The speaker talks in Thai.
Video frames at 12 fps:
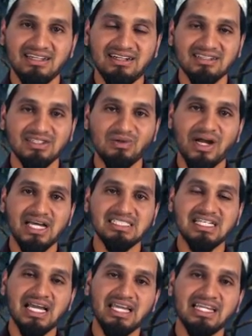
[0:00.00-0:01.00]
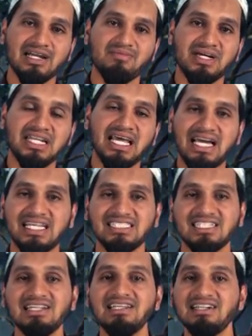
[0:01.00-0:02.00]
หรือว่าจะให้กับบรรดา
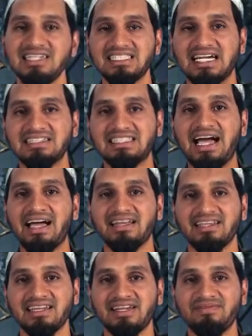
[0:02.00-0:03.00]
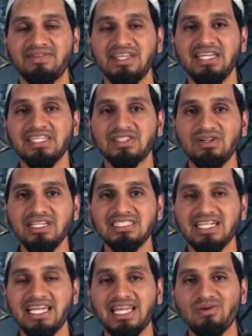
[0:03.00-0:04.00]
เฉลยต่างๆนะครับ ตรงนี้
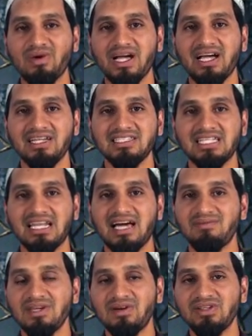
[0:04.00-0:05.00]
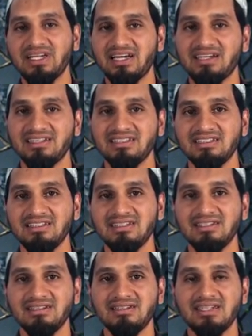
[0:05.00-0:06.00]
จะเห็นว่าอิสลามเราเนี่ย
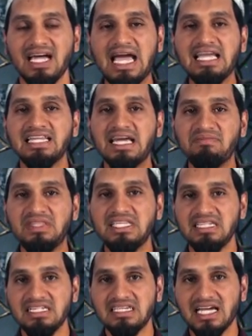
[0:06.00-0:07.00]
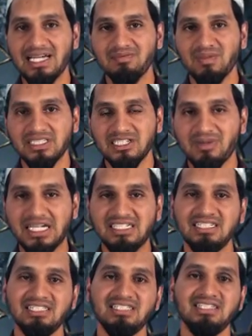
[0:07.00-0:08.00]
ให้ทำดีให้ปฏิบัติ
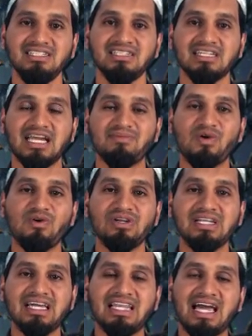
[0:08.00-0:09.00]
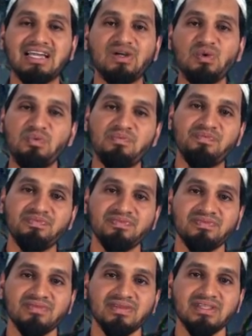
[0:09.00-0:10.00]
ดีกับคนหลายๆ กลุ่ม
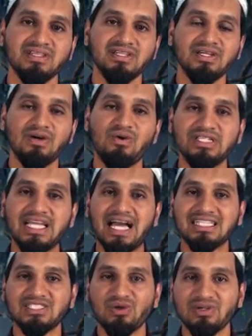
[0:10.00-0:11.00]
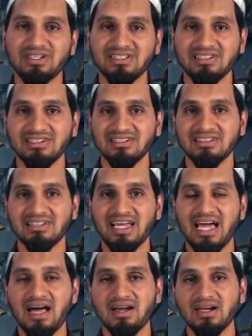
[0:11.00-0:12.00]
คนยากจน
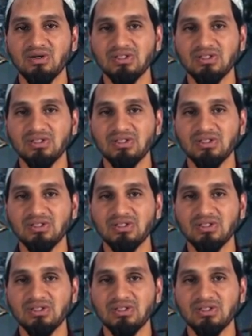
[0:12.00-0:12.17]
นะฮะเรา